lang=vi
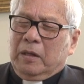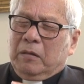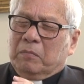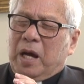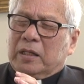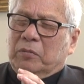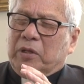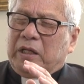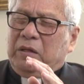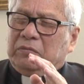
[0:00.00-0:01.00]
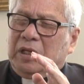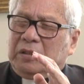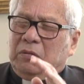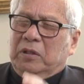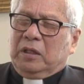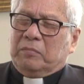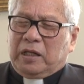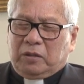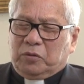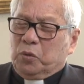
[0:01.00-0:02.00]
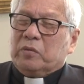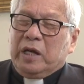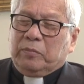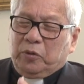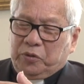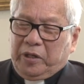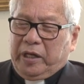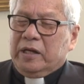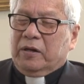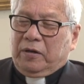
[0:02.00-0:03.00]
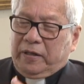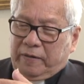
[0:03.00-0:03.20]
bắt đầu nó kêu tên tôi lên mặc dù suốt đêm tôi suy nghĩ rồi